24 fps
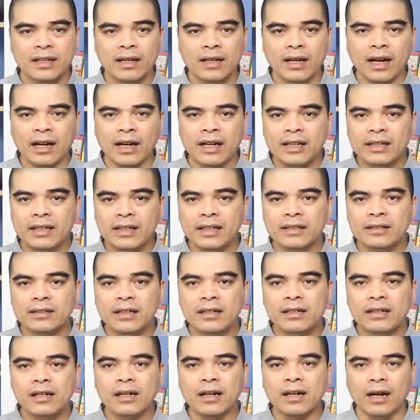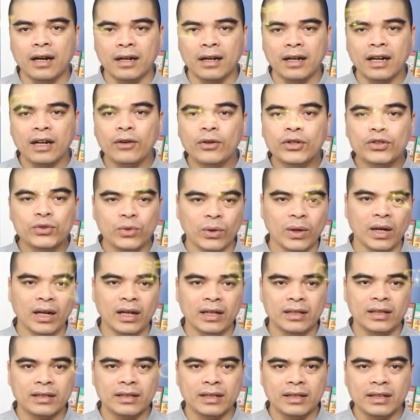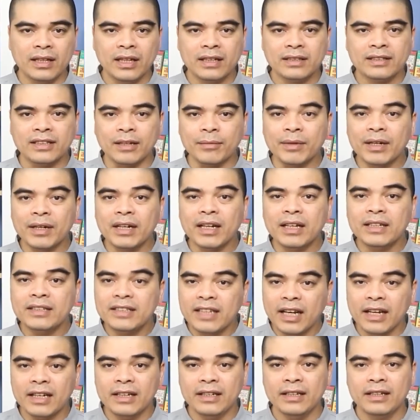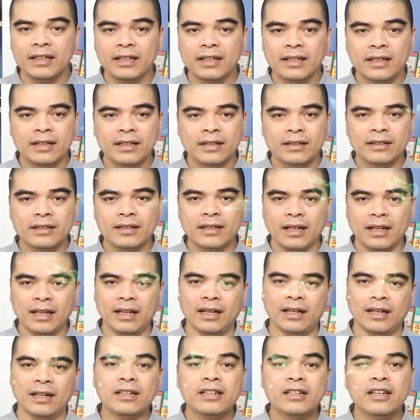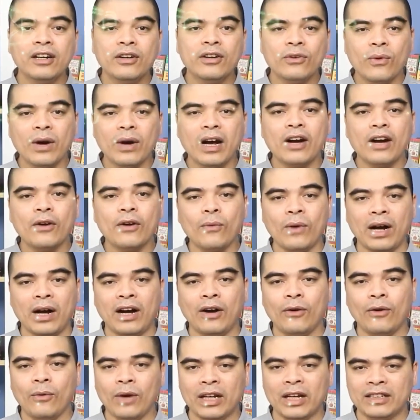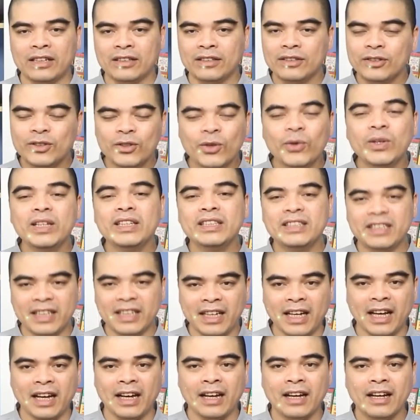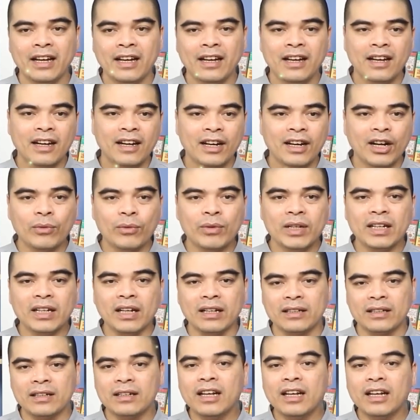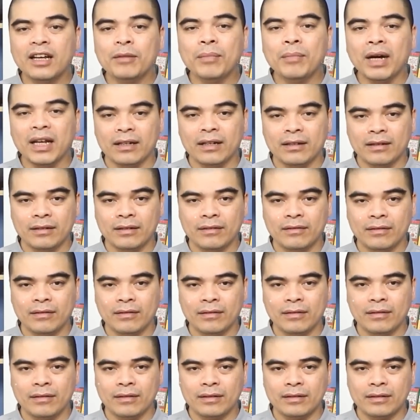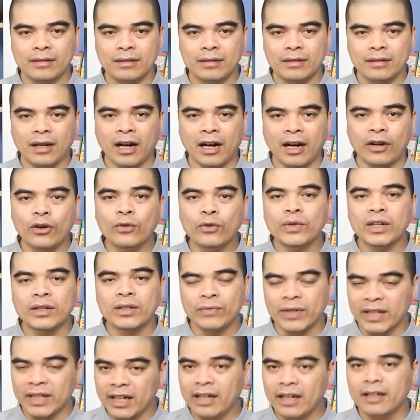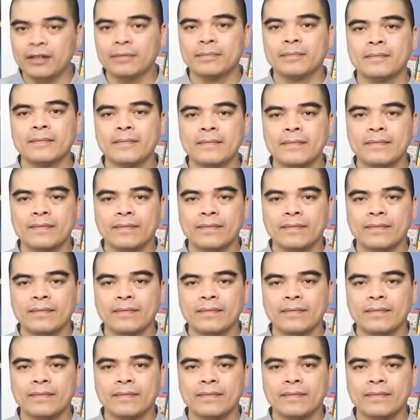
à, khi đến dâng hương ở các ngôi chùa thì nên sắm các lễ chay như là hương hoa quả oản xôi chè không nên đặt những lễ mặn ở khu vực Phật điện